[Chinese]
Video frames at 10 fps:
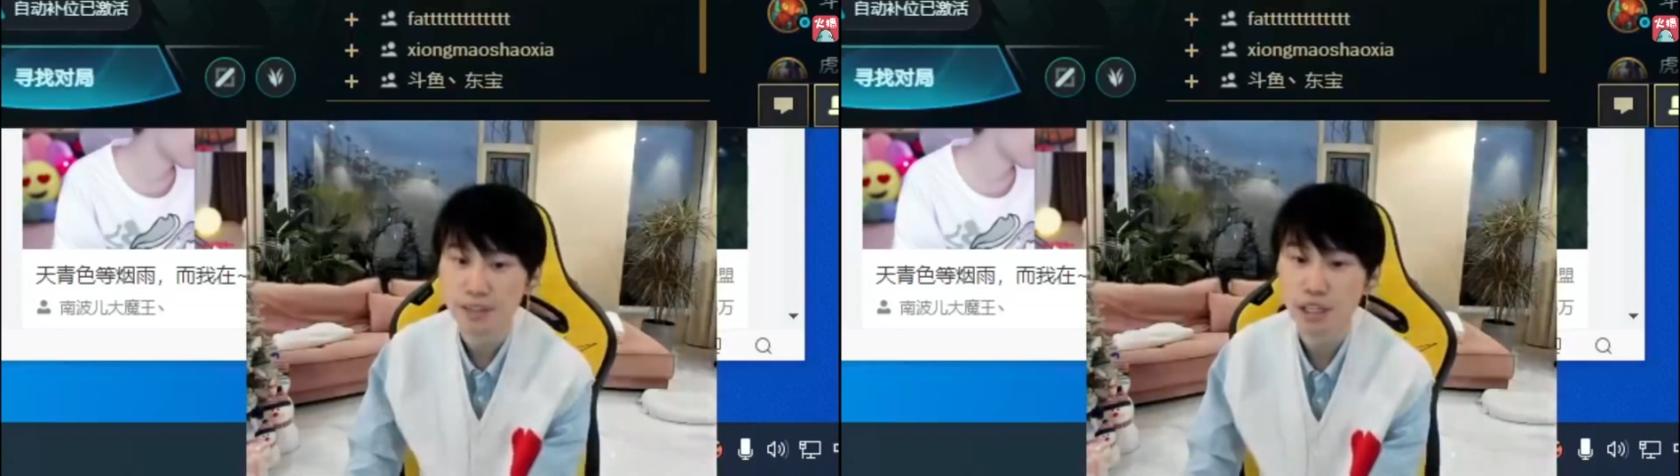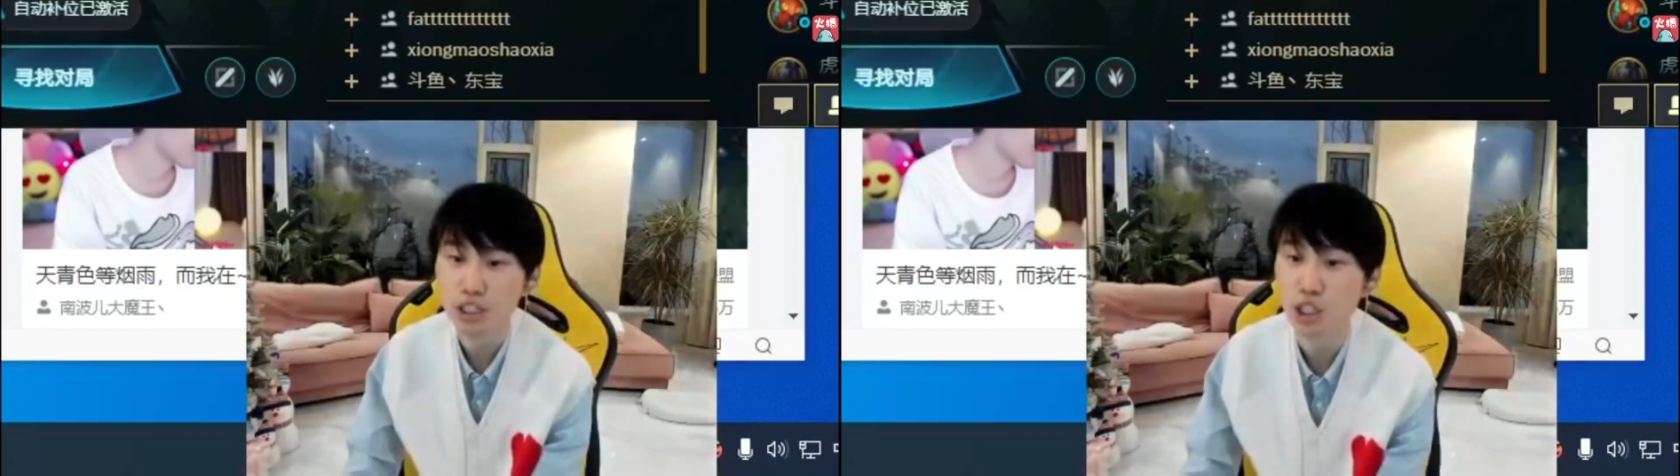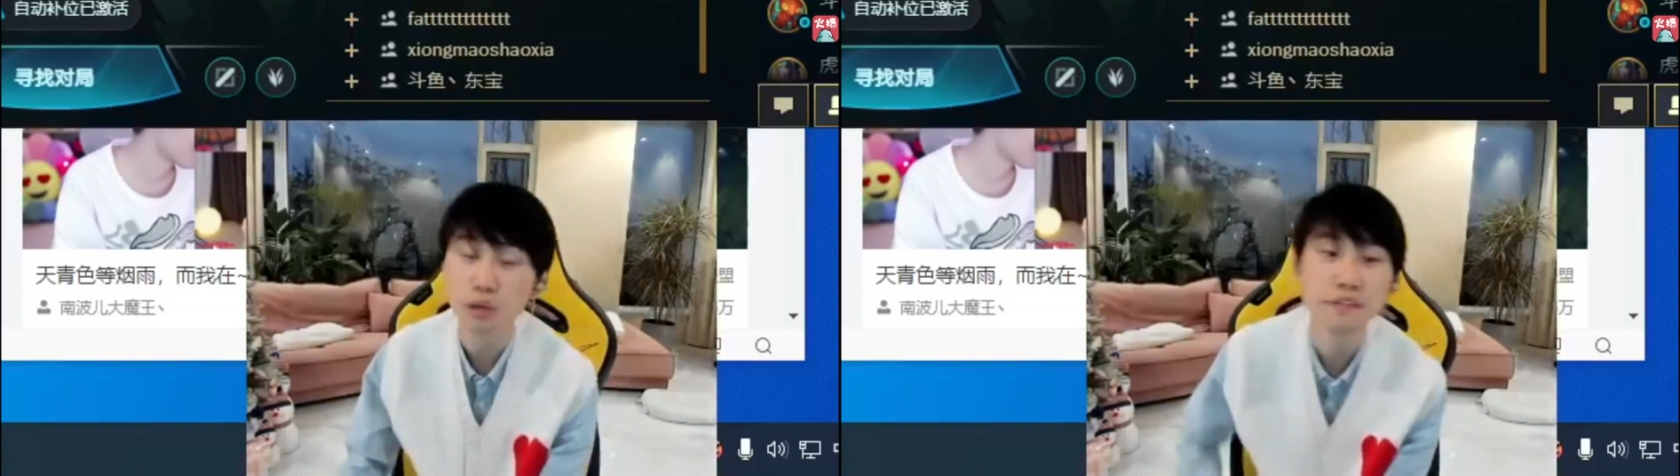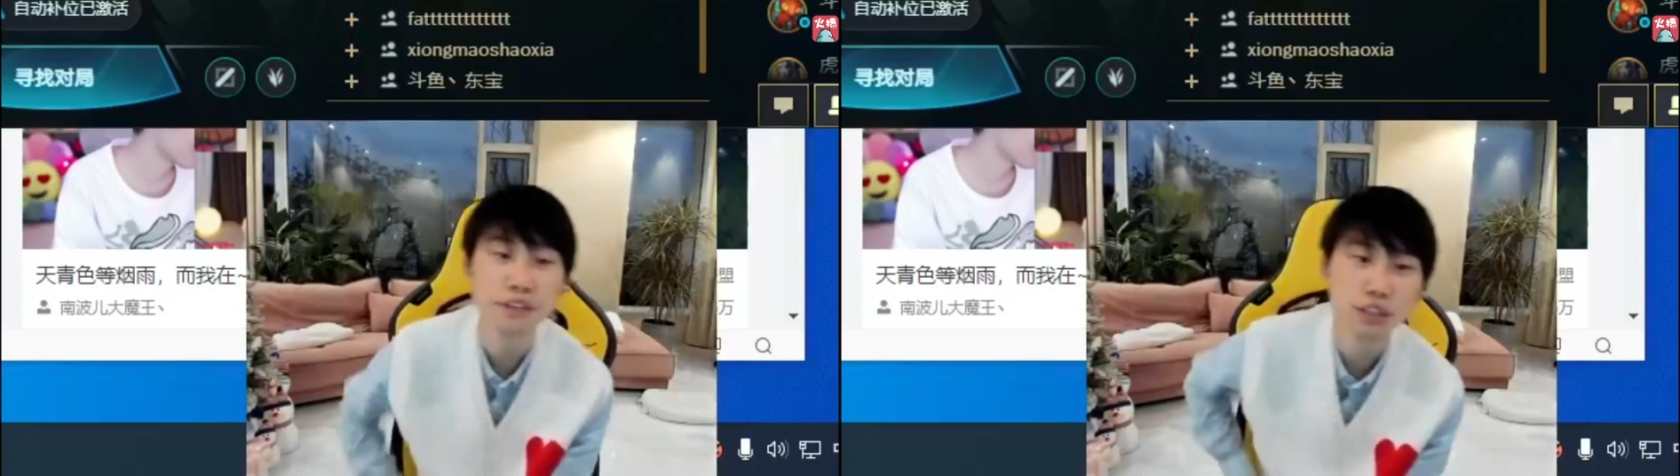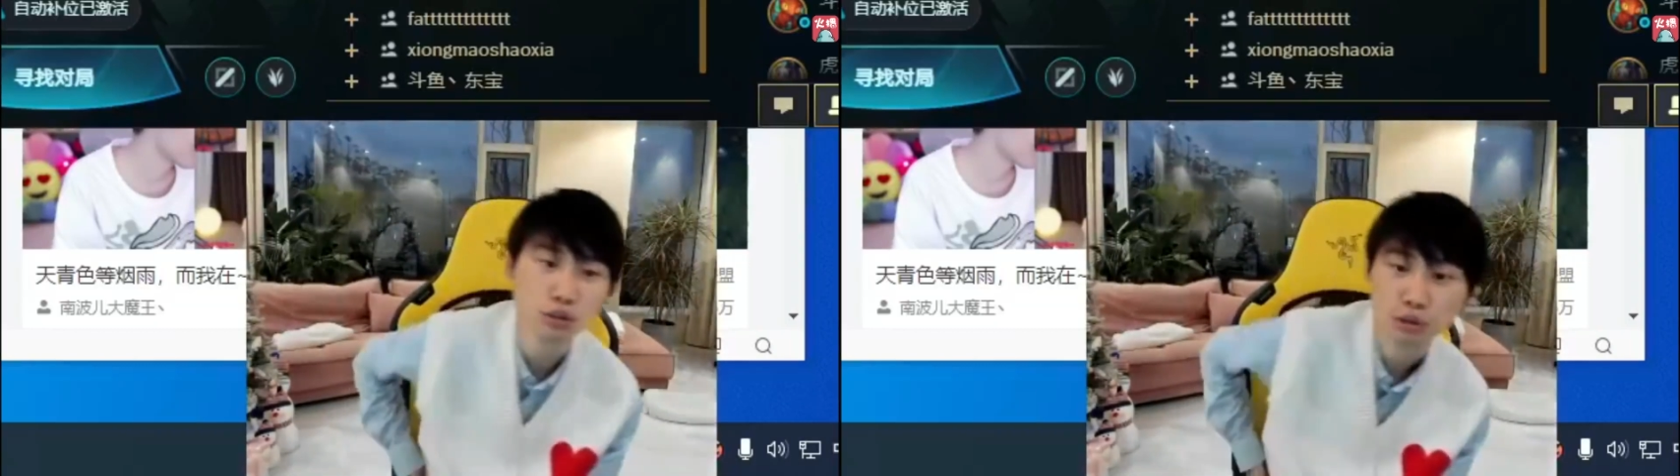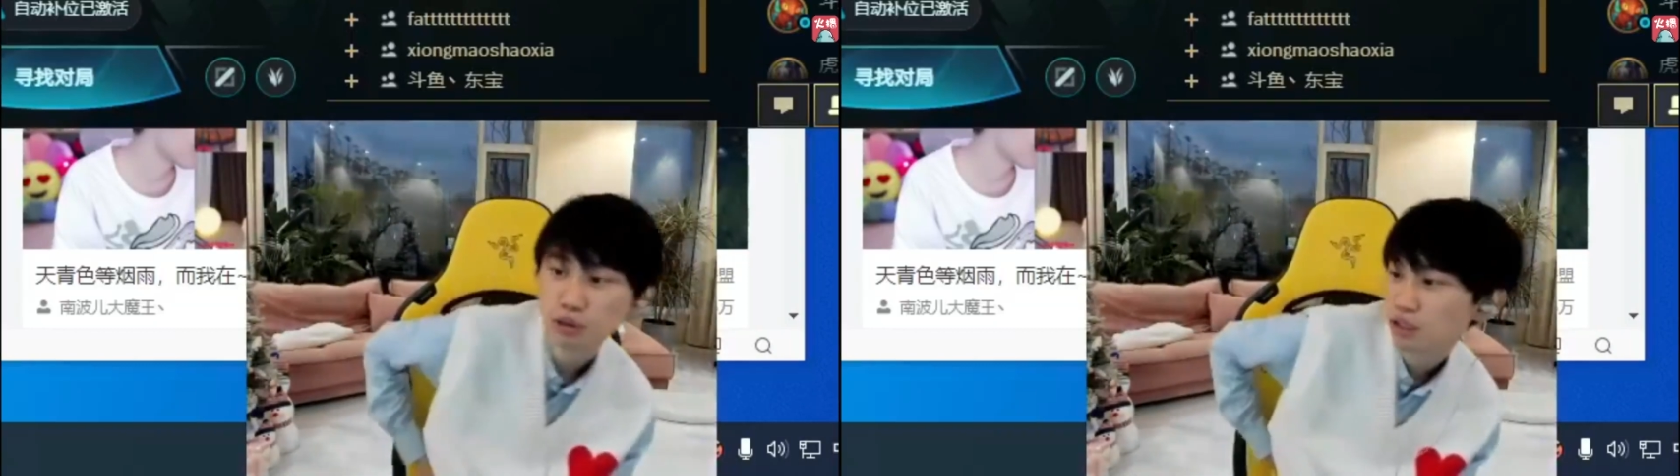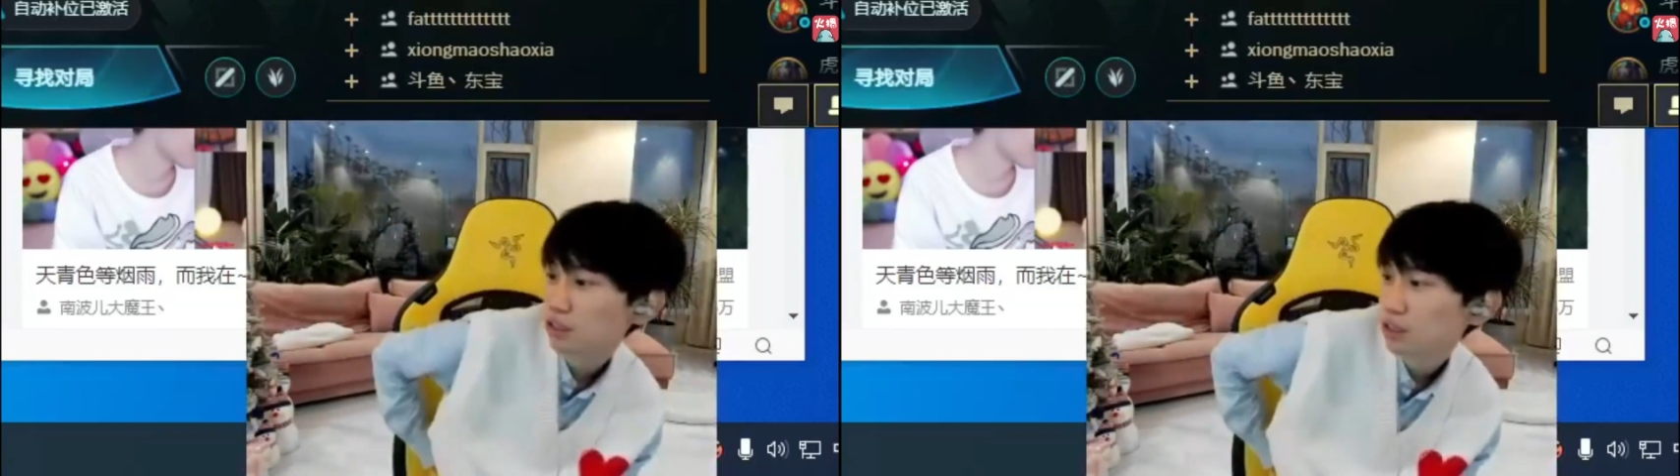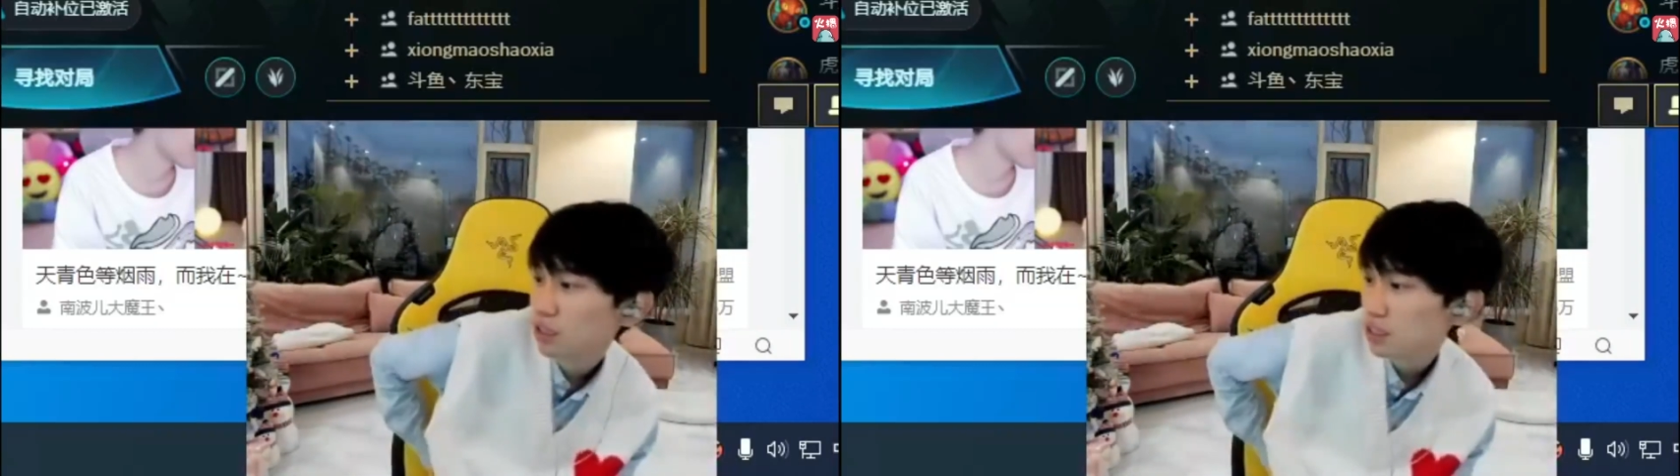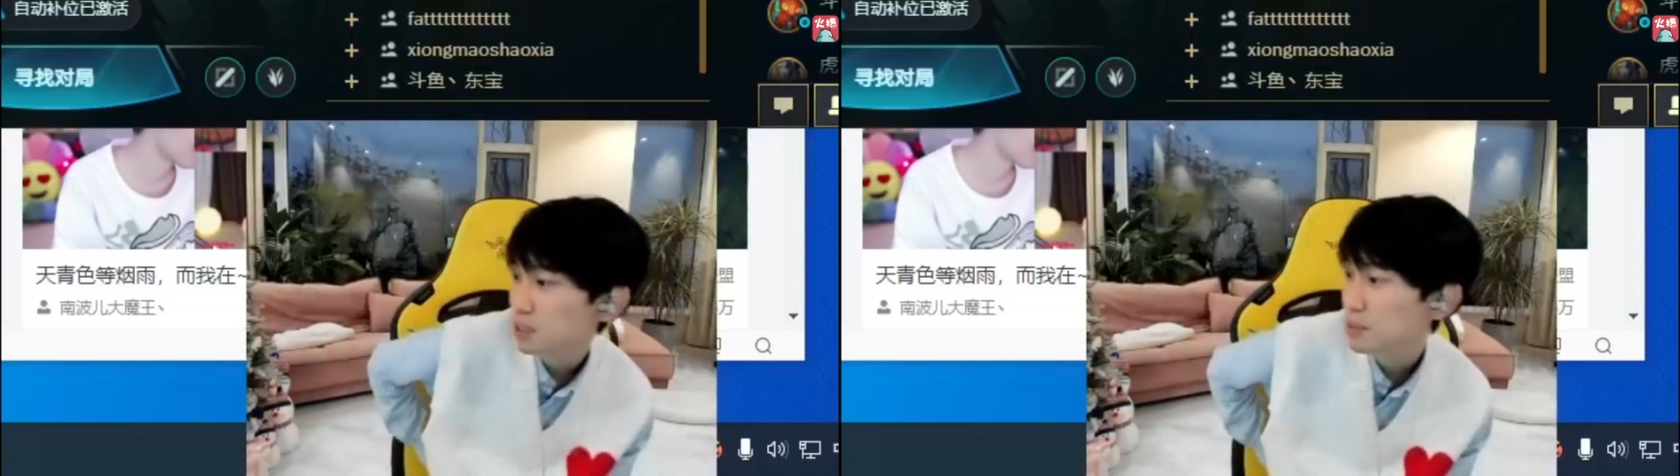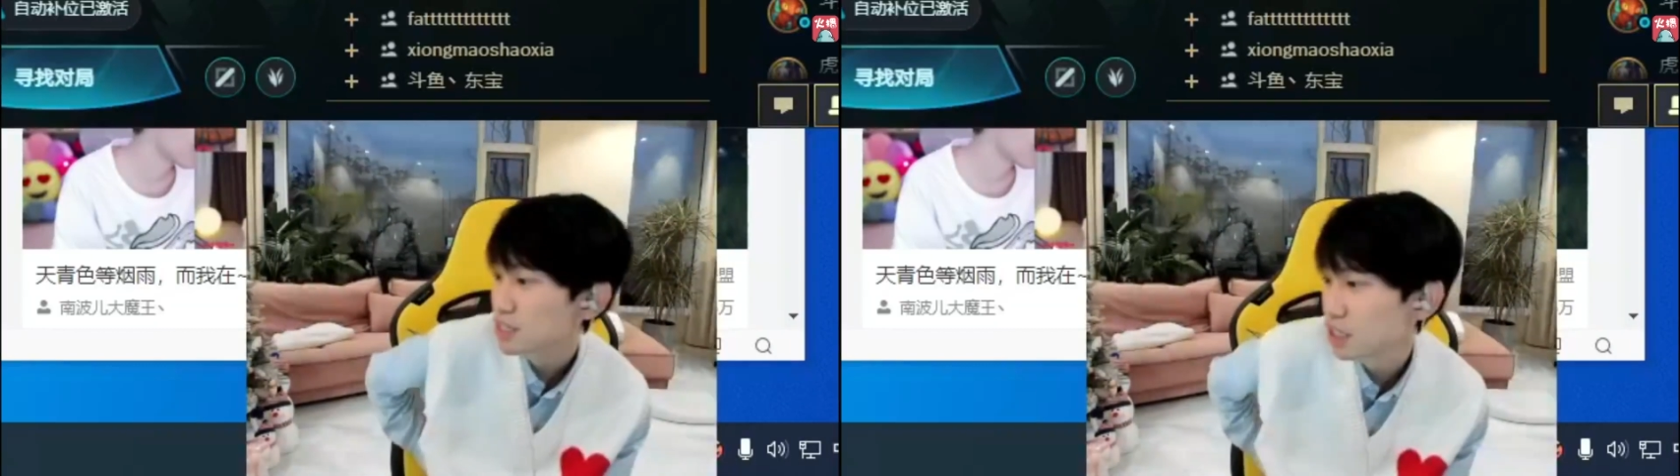在十一月份的时候，
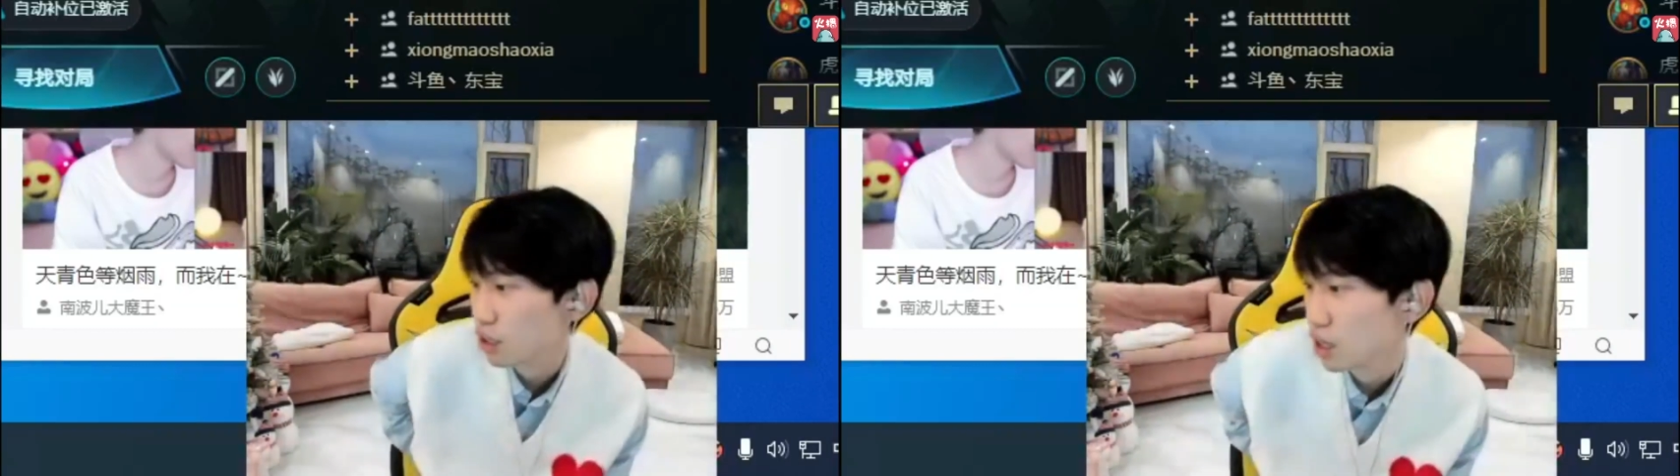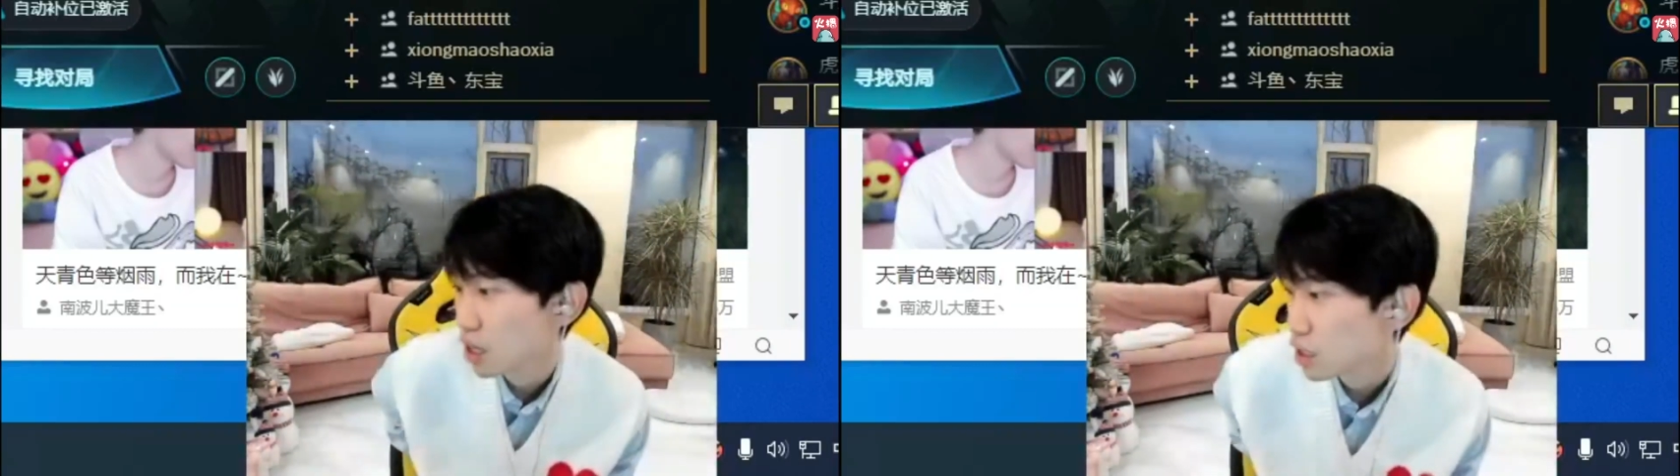你们知道。